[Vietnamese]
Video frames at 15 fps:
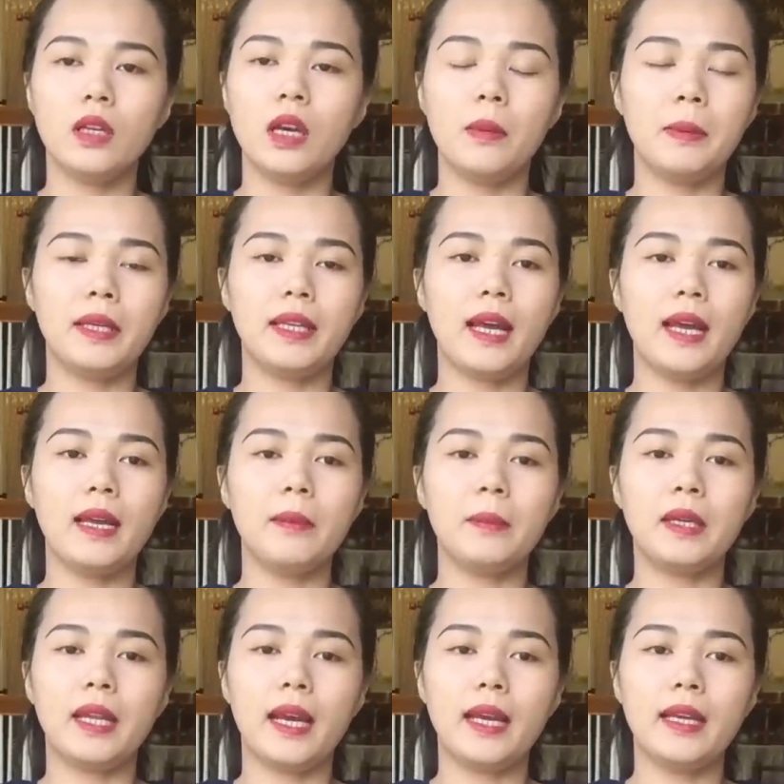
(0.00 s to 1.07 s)
rồi mình thấy
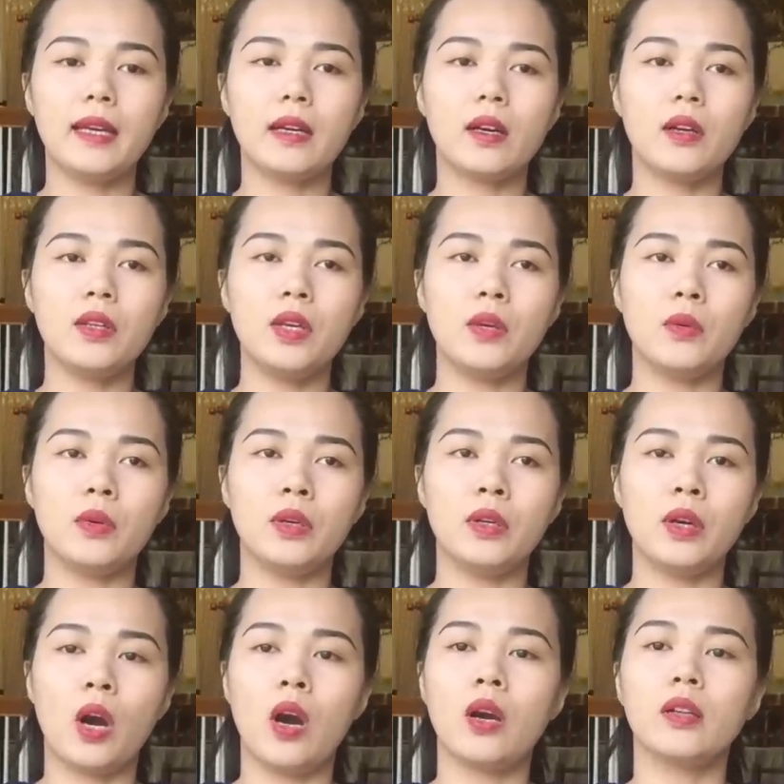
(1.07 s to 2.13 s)
mình thấy có nhiều
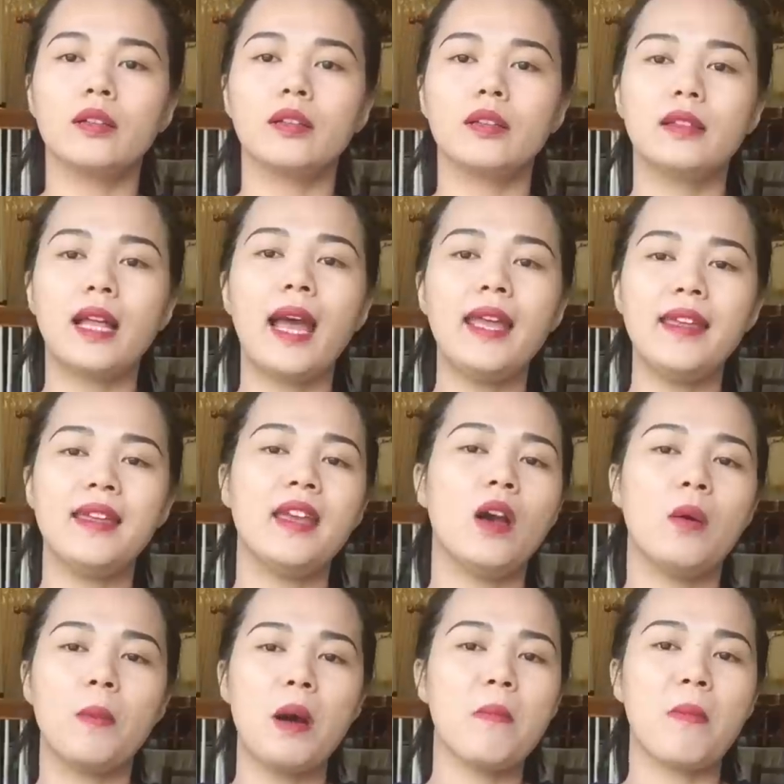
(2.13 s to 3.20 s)
người họ thấy gì
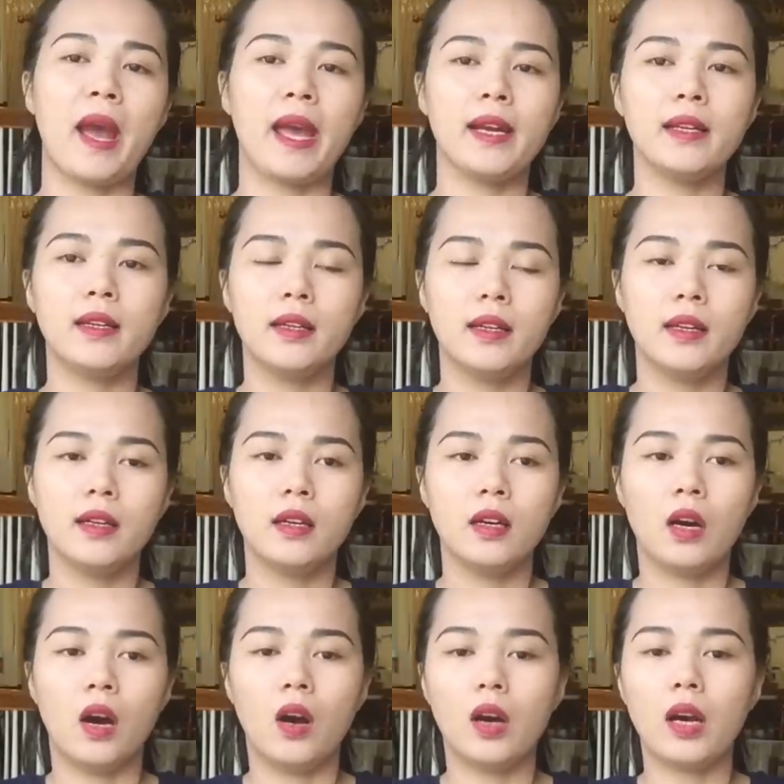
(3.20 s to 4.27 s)
họ bất mãn
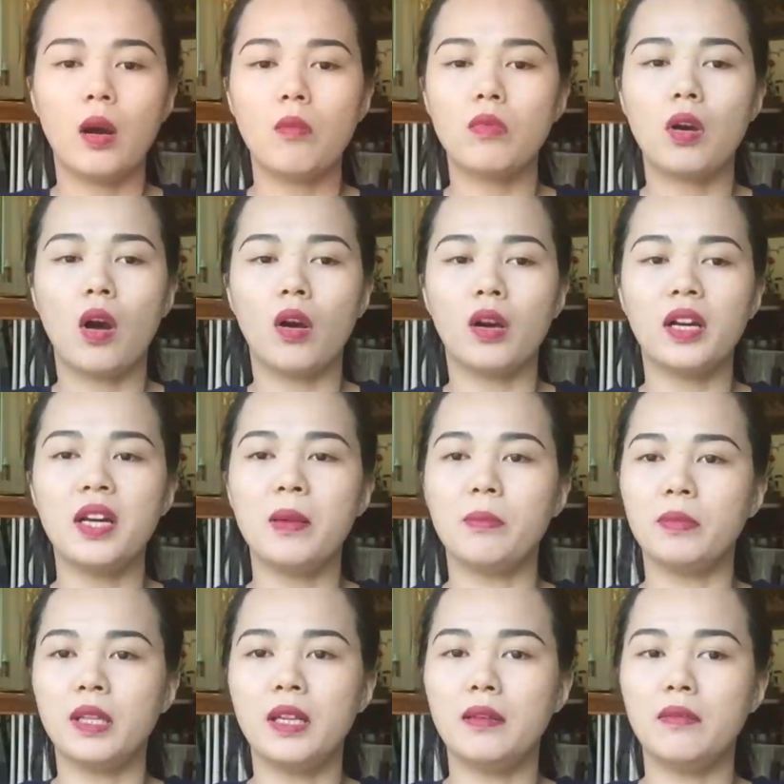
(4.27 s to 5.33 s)
họ không còn cái
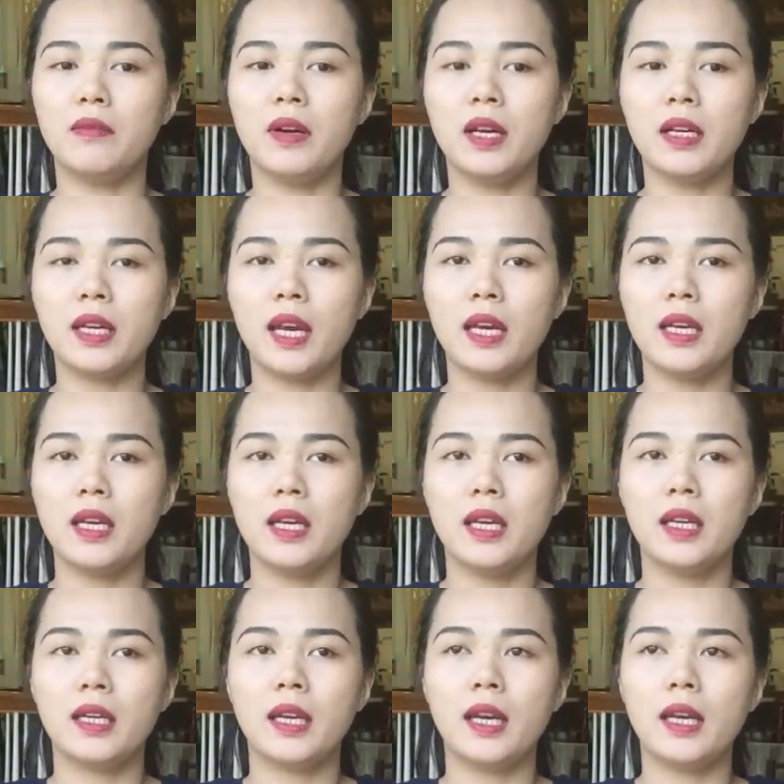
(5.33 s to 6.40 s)
niềm tin với cái cái
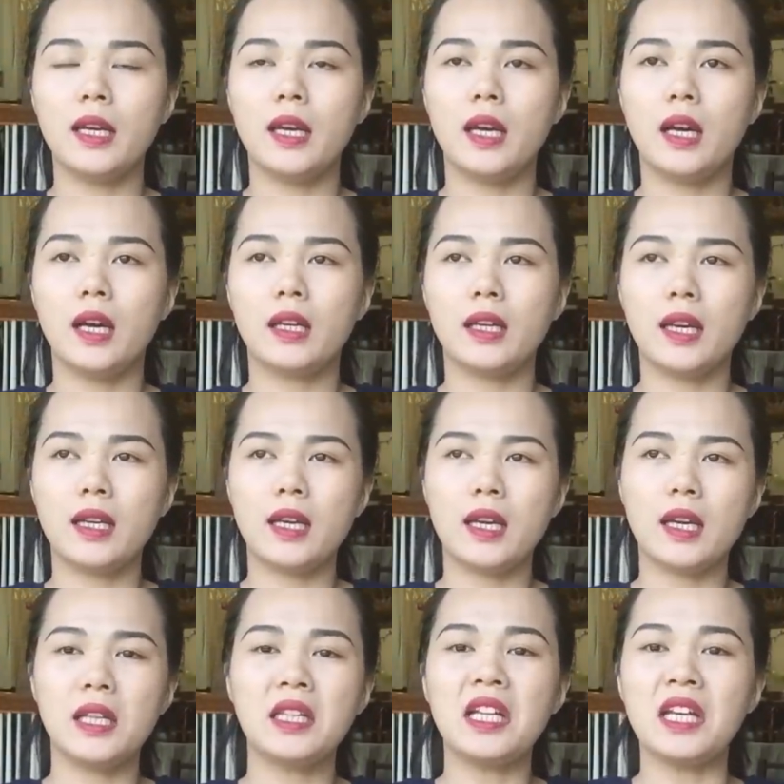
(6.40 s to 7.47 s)
cái ờ, cái cái,
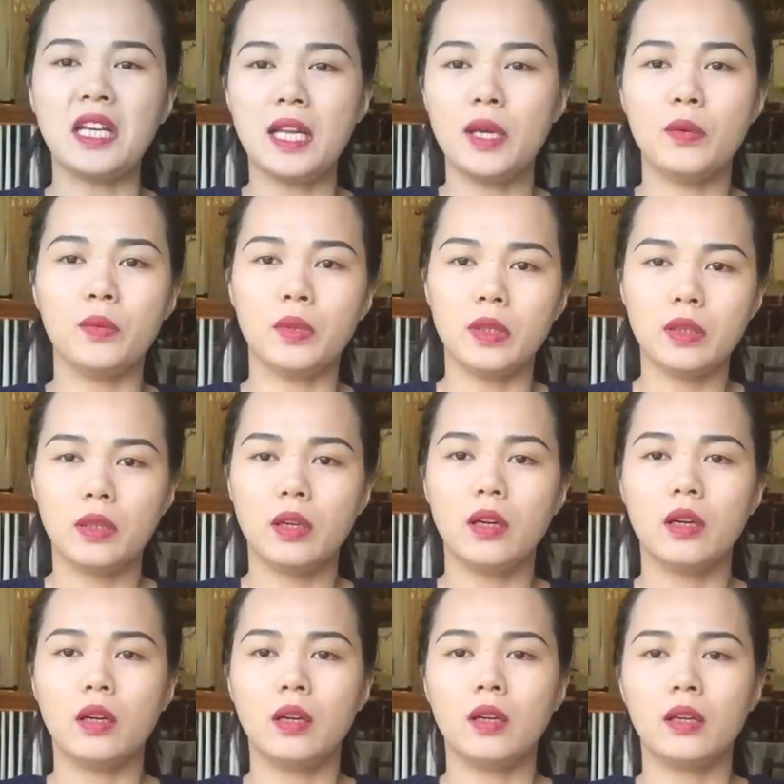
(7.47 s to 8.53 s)
cái tình yêu nữa
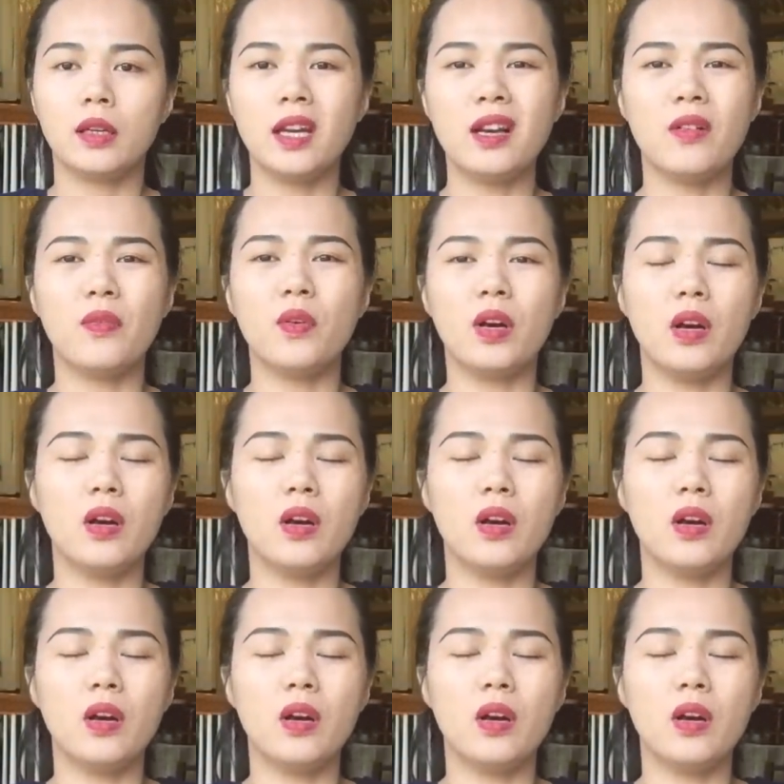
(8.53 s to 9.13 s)
cái người phụ